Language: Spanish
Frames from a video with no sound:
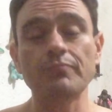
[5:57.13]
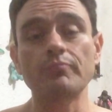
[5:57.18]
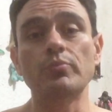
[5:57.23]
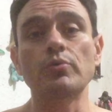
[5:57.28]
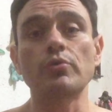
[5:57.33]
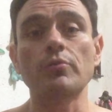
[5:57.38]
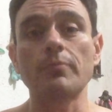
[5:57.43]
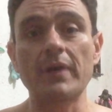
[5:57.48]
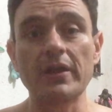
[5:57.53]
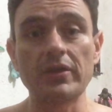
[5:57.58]

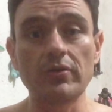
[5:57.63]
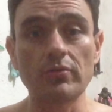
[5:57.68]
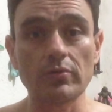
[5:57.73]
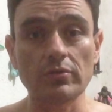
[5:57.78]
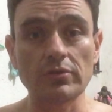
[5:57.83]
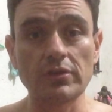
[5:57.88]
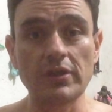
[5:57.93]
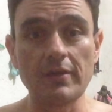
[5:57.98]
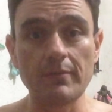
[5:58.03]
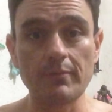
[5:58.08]
por mayor
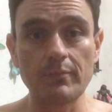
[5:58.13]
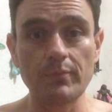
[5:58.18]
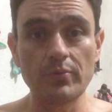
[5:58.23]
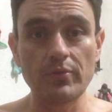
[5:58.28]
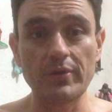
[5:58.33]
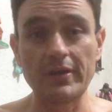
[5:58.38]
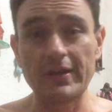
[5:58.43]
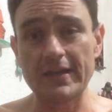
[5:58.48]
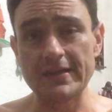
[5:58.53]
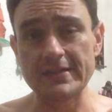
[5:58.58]
tiempo
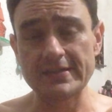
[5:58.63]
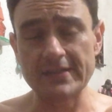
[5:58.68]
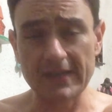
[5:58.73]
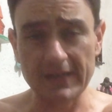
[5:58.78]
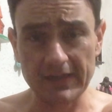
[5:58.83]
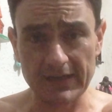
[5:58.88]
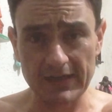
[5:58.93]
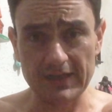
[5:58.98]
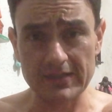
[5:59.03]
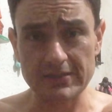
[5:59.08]
en la
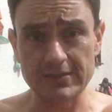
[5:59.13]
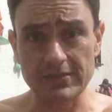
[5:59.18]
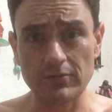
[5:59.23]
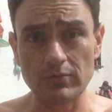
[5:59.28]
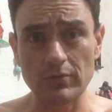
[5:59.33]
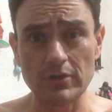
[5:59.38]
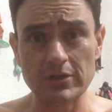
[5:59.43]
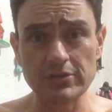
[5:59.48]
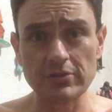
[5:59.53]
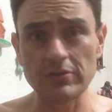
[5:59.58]
sangre, en la
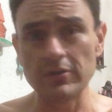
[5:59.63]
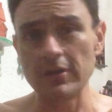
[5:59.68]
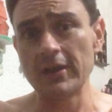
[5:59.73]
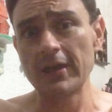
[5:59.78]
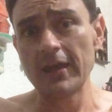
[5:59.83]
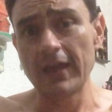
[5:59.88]
circulación.